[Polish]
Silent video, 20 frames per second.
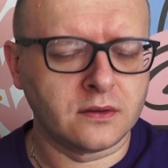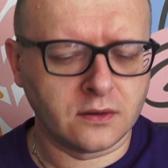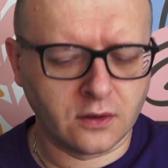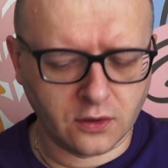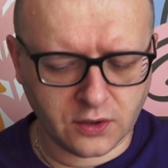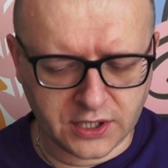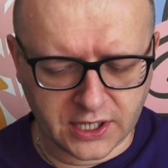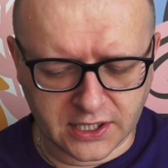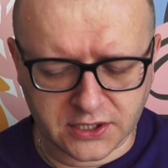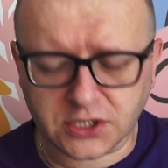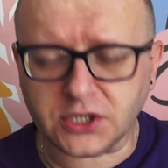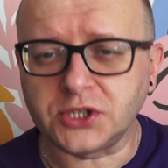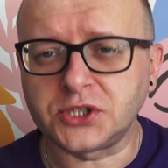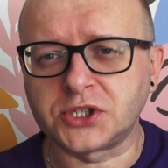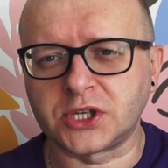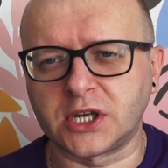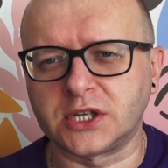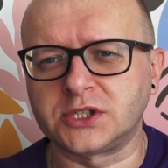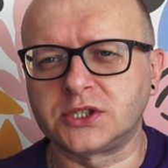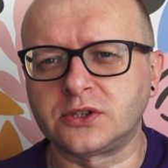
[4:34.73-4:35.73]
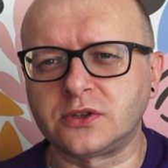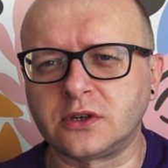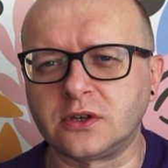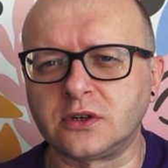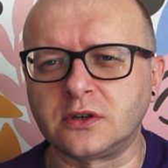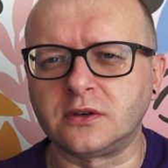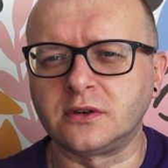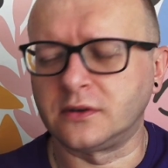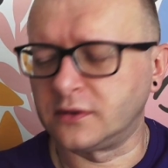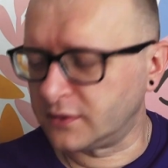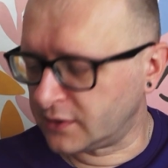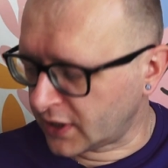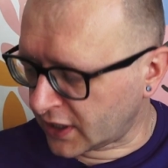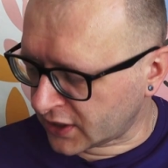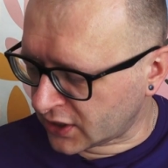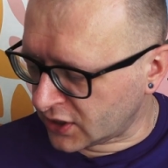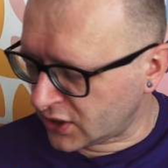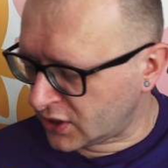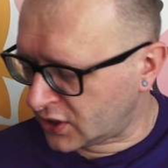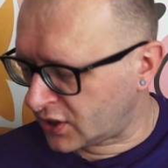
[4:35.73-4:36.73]
ograniczać do
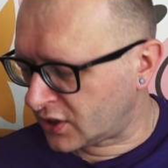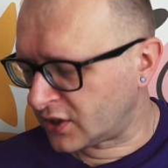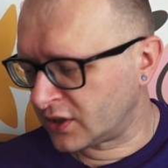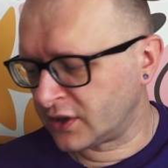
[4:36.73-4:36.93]
jakichś